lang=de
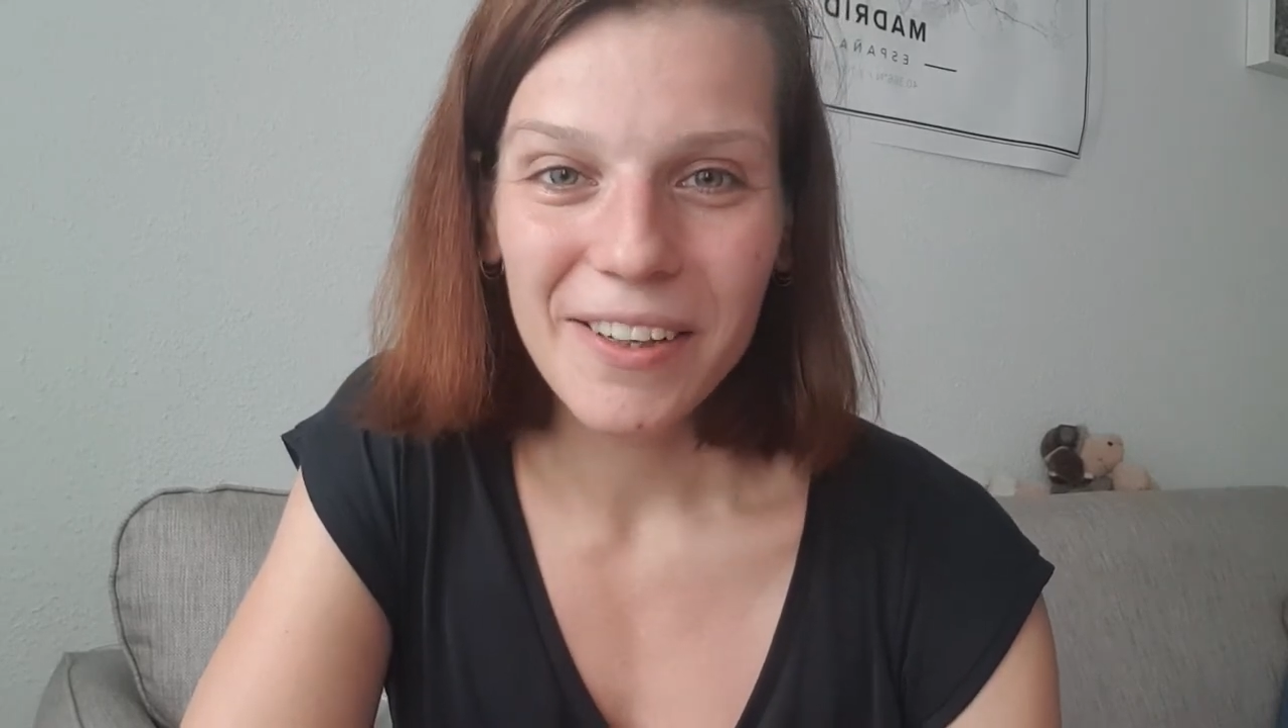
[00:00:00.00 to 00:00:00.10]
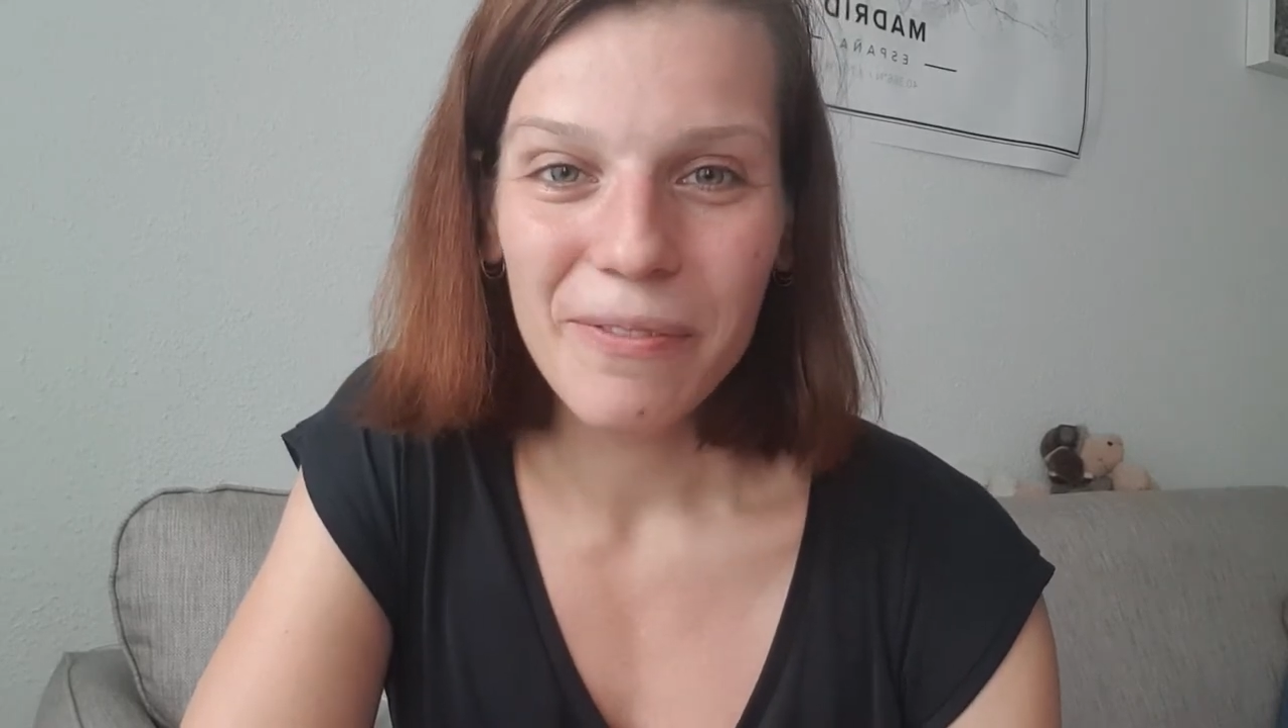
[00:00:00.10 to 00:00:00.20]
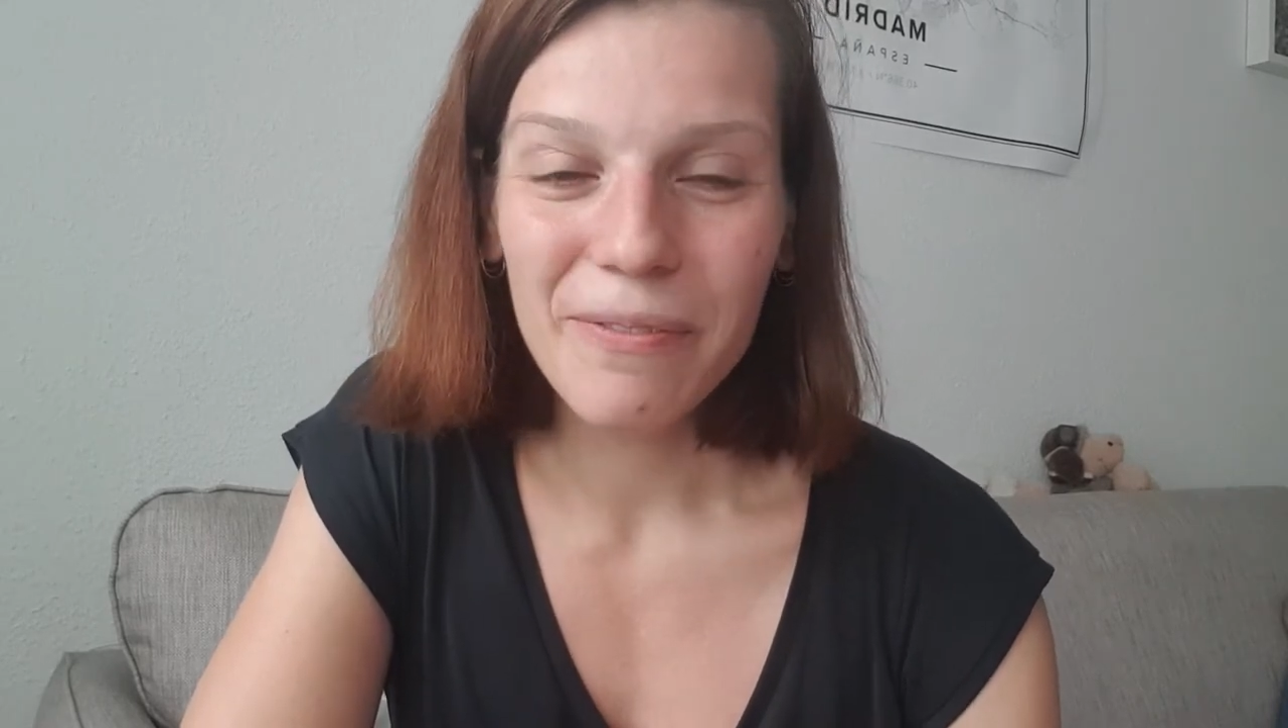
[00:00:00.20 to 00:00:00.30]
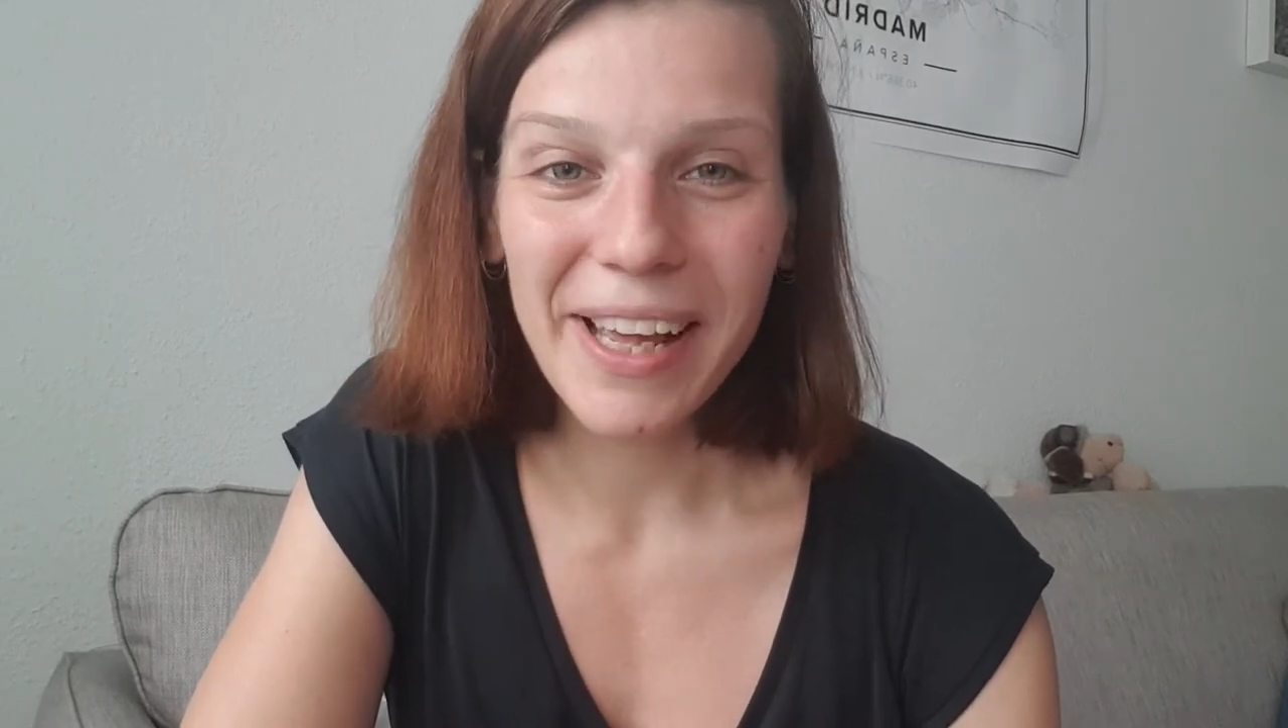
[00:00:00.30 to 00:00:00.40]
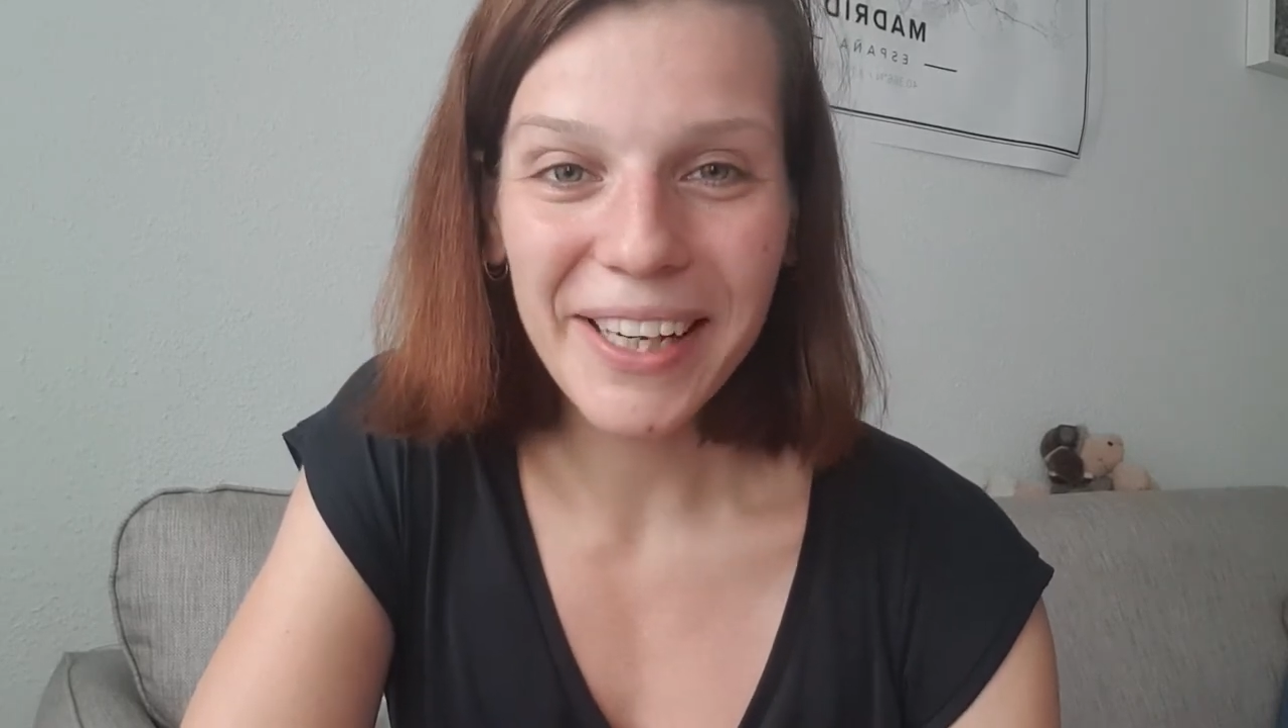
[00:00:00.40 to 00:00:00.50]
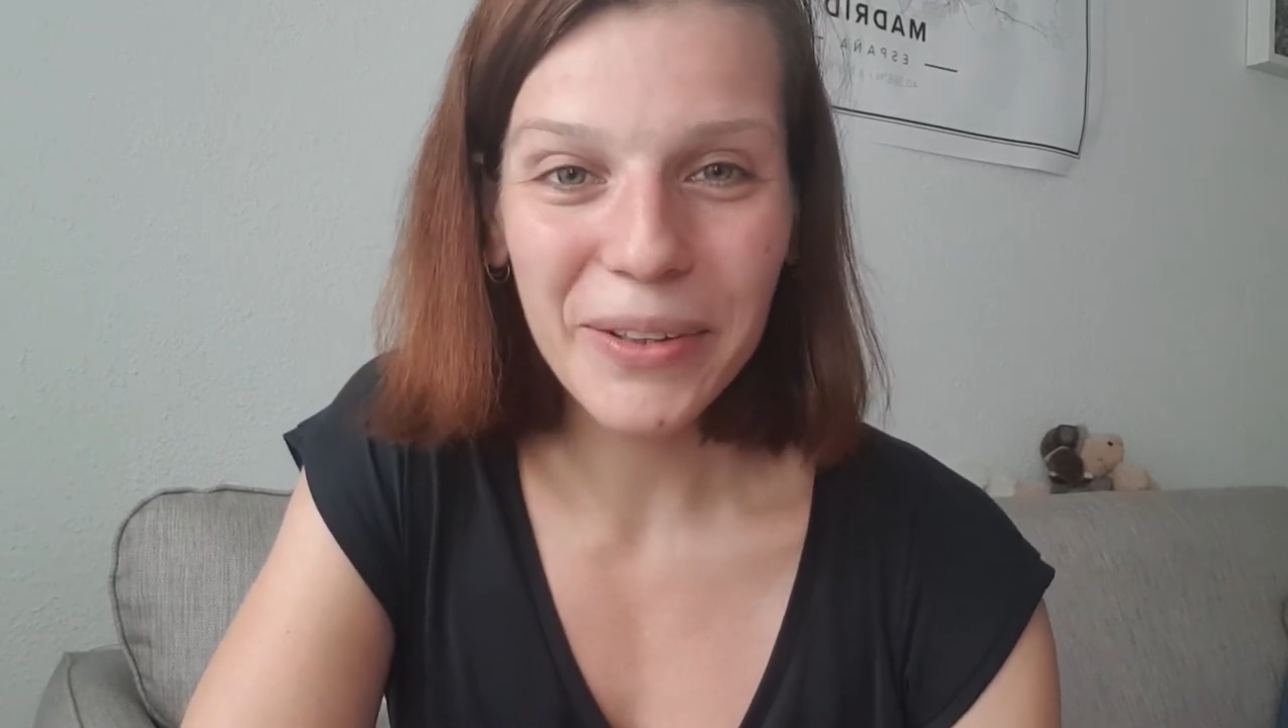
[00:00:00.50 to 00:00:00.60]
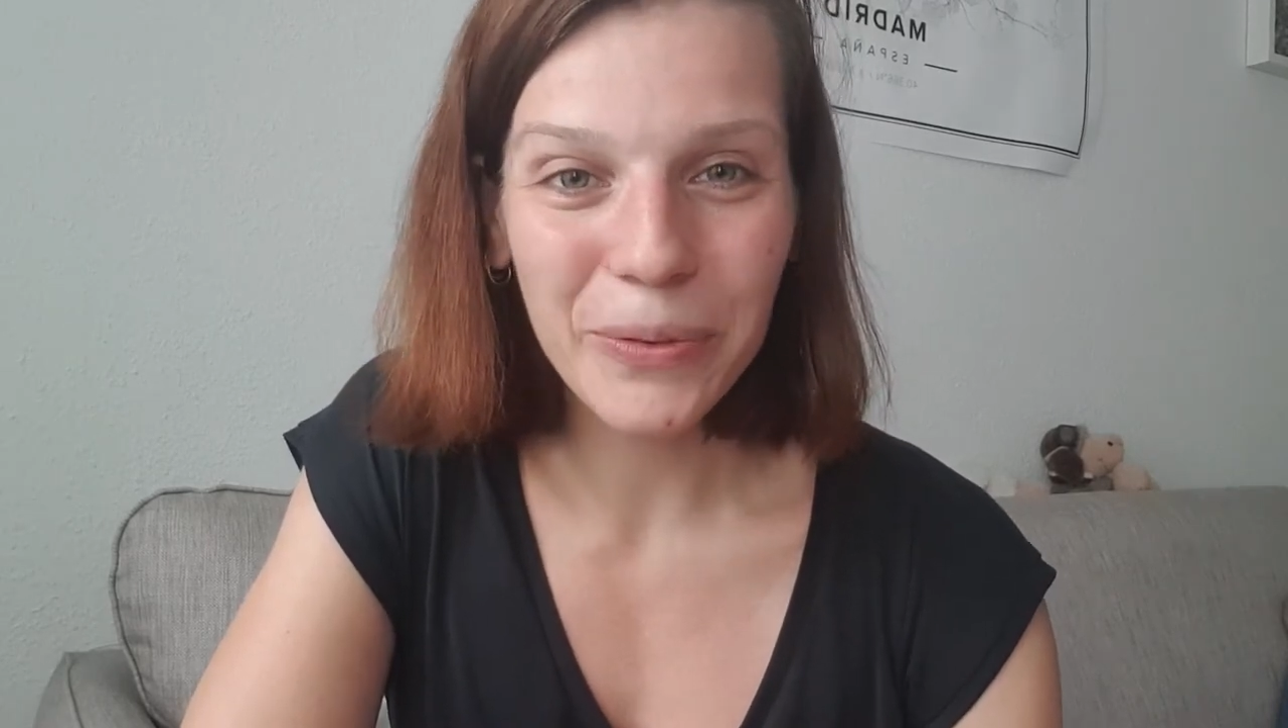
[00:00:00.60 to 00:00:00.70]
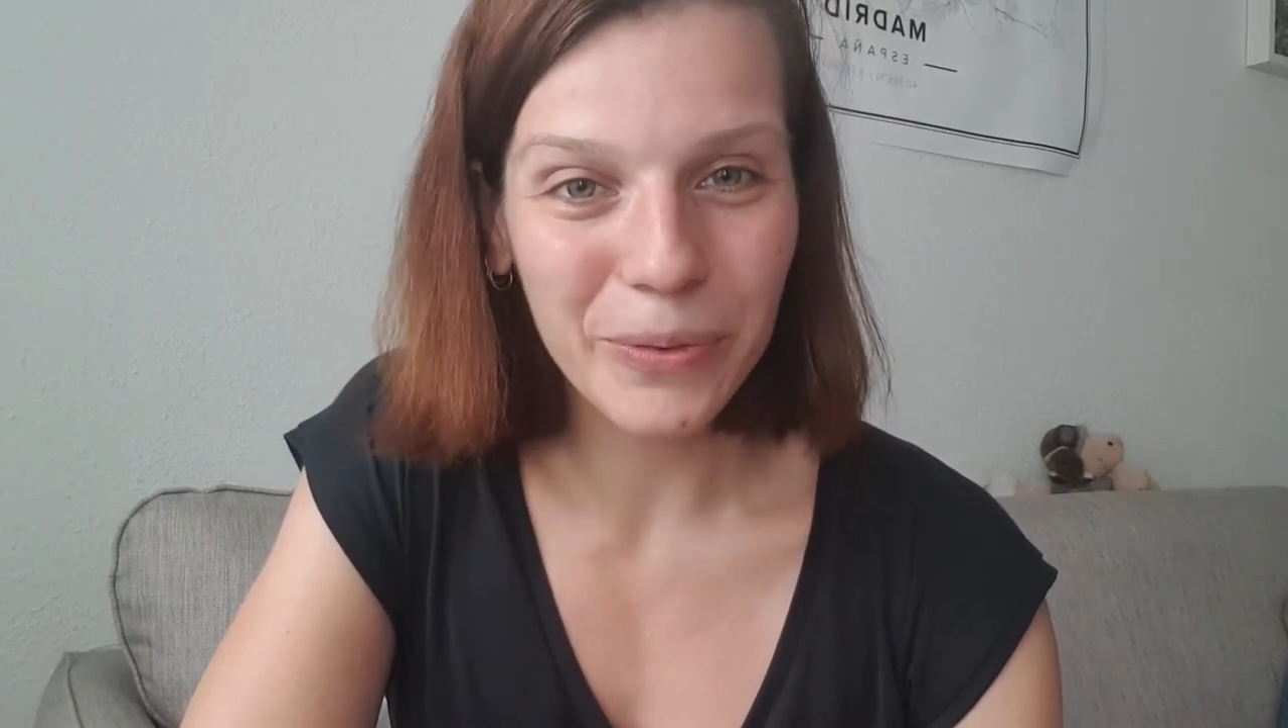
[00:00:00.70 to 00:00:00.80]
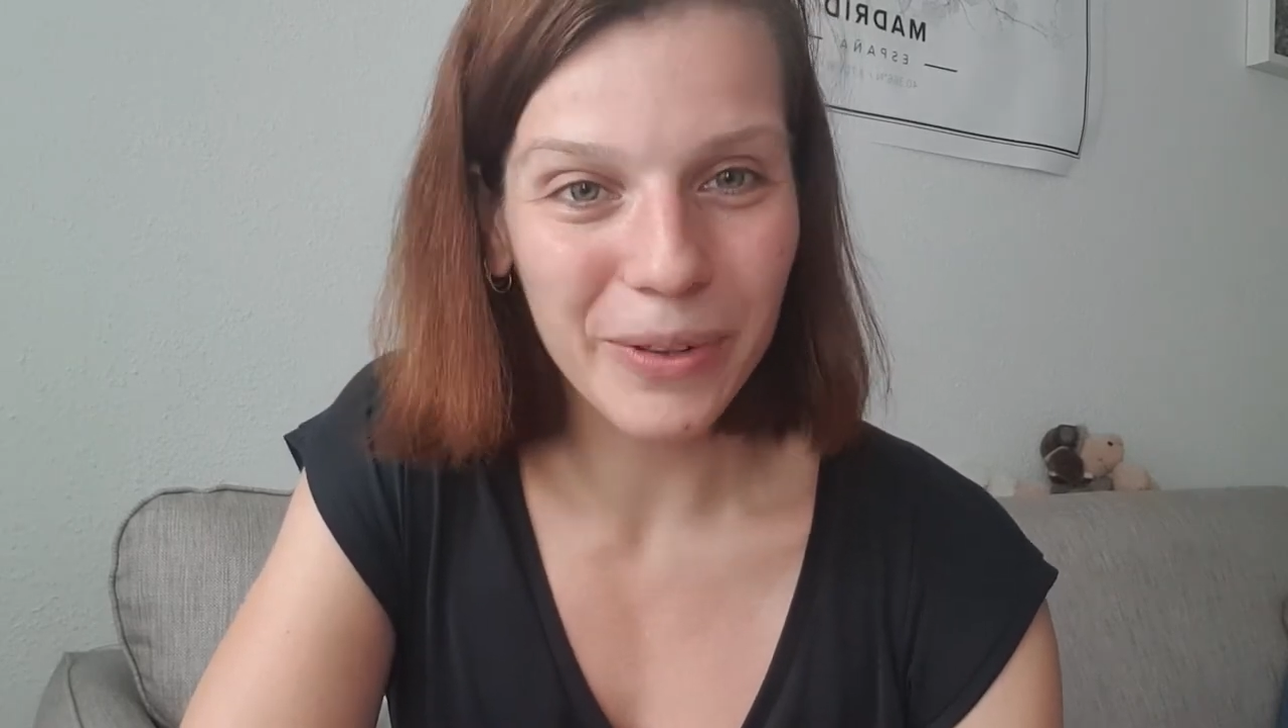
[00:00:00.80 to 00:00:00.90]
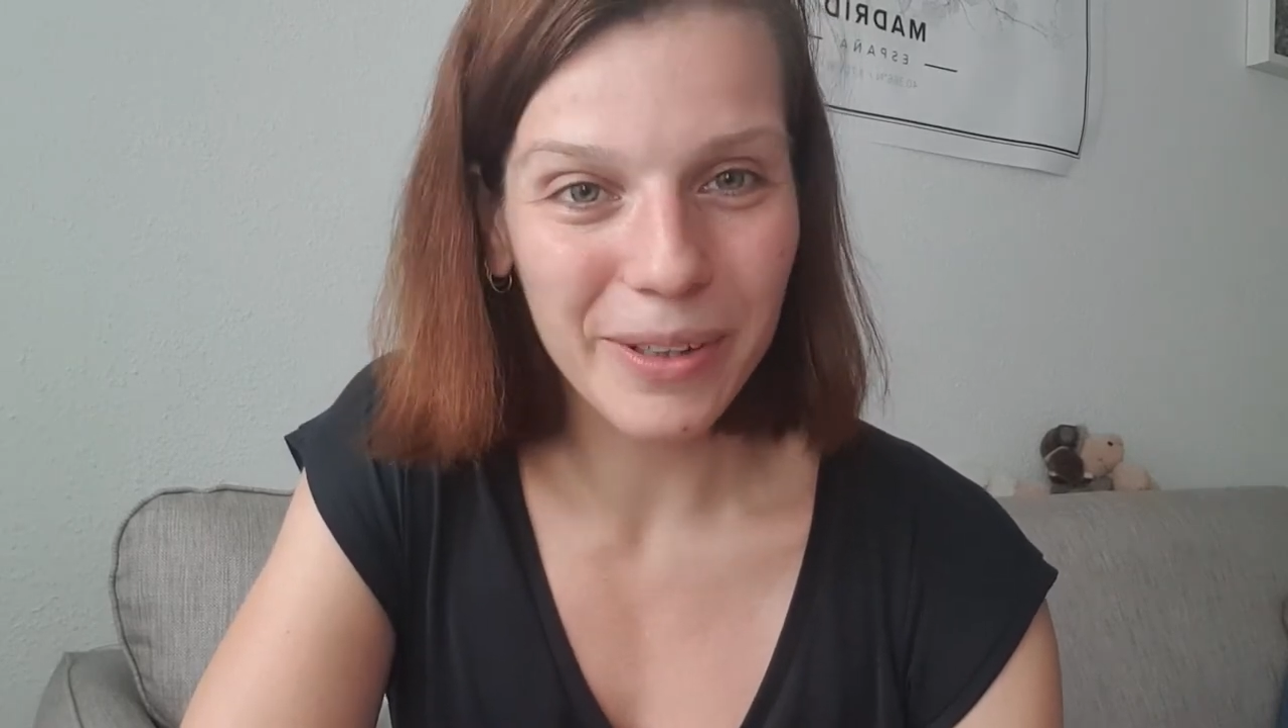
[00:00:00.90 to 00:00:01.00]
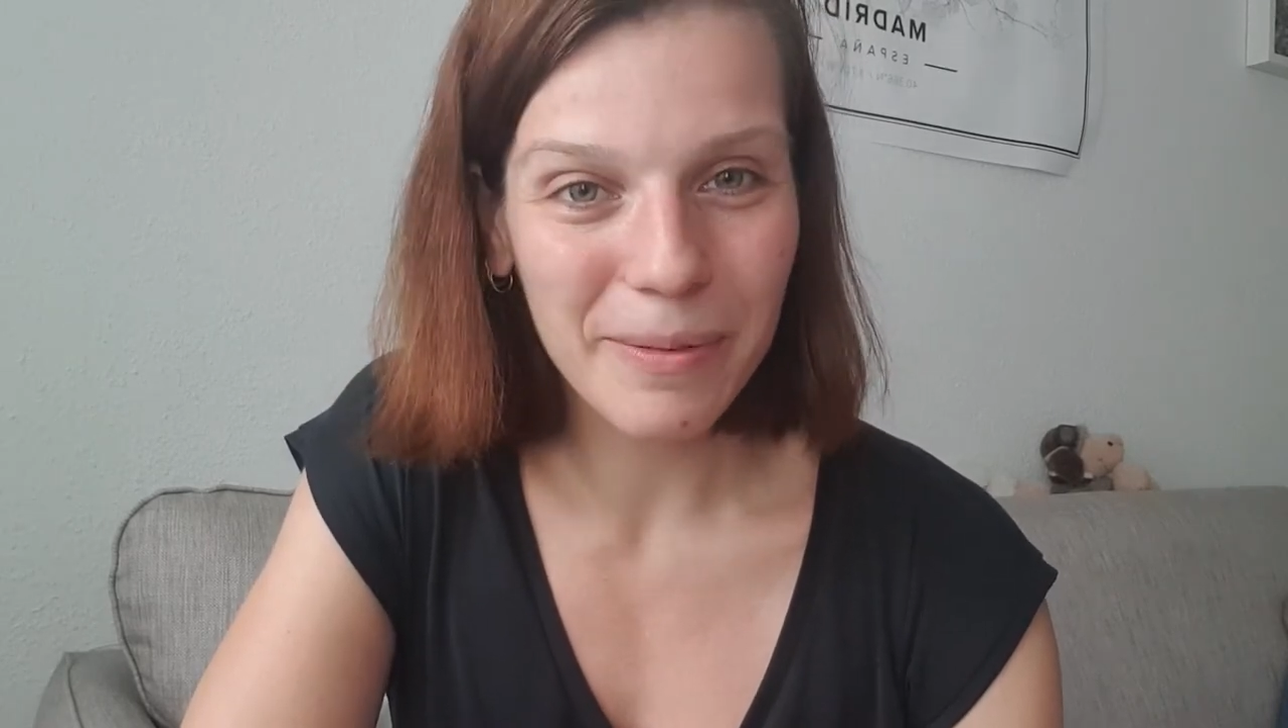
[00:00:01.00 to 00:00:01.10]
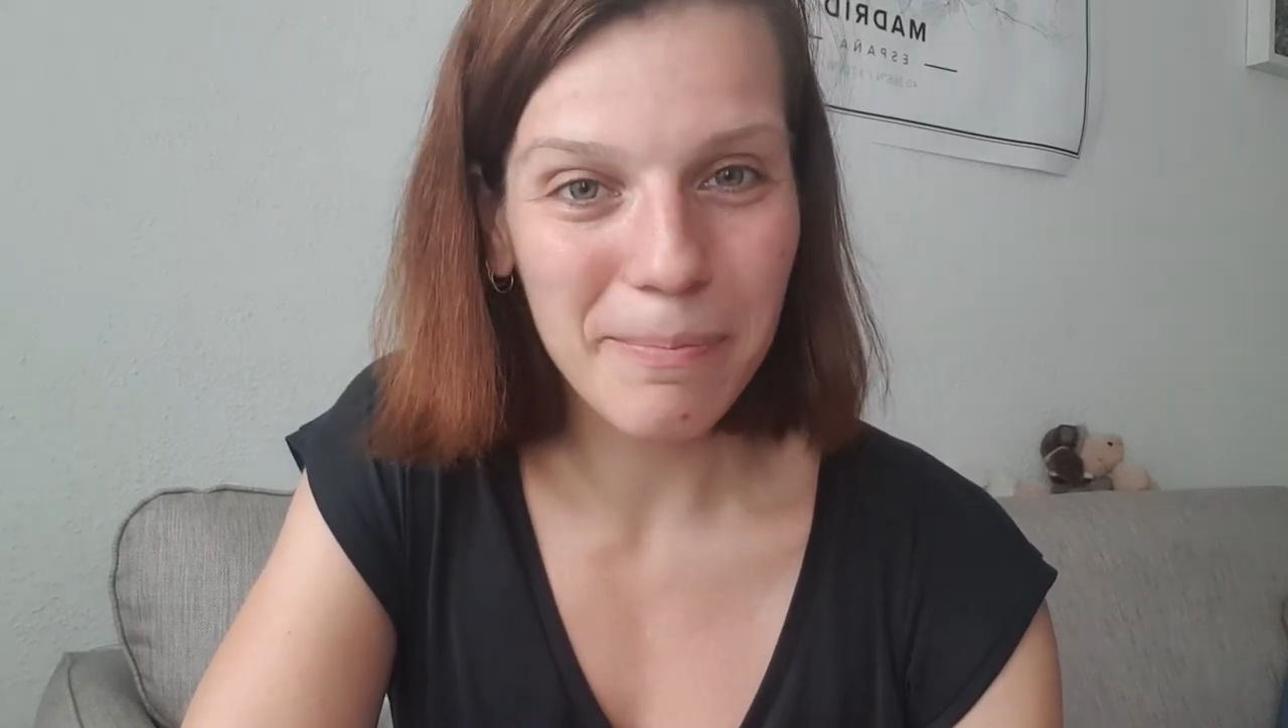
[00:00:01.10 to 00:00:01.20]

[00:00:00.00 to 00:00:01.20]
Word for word: Wenn du